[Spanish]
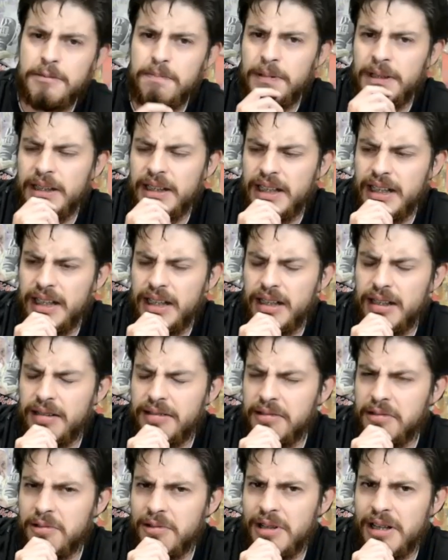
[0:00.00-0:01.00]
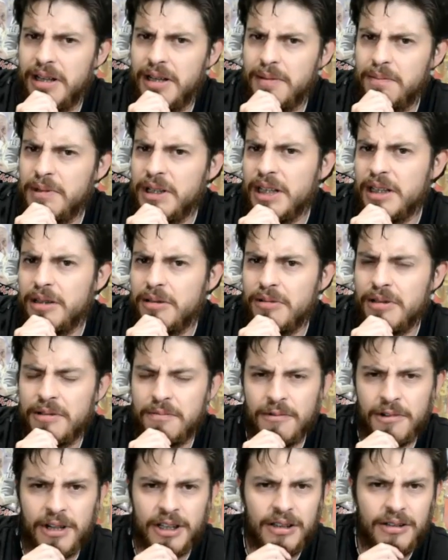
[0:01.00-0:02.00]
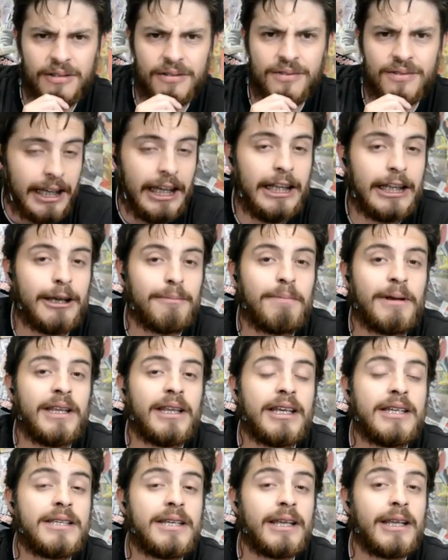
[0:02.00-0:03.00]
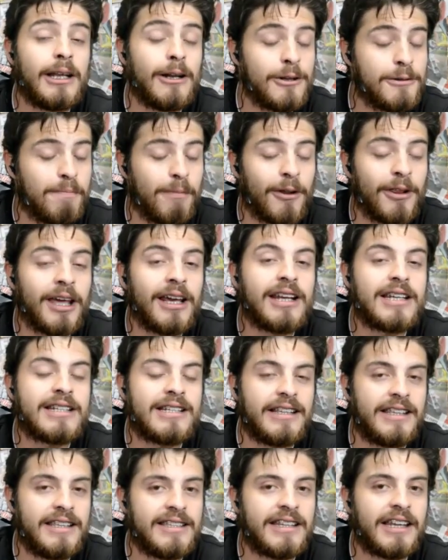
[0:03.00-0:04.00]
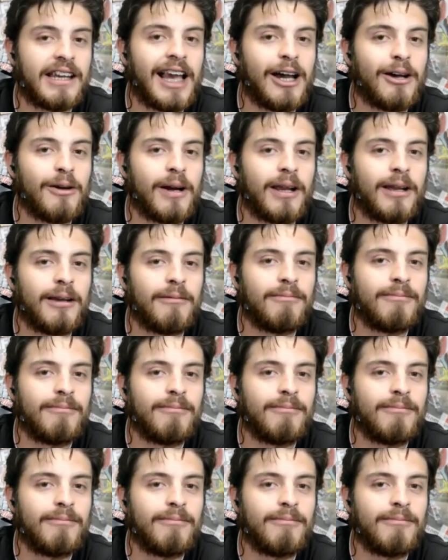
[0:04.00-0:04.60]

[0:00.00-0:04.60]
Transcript: ¿Espinel no era amiguito de Moreno? Independencia de los poderes, le dicen ahora.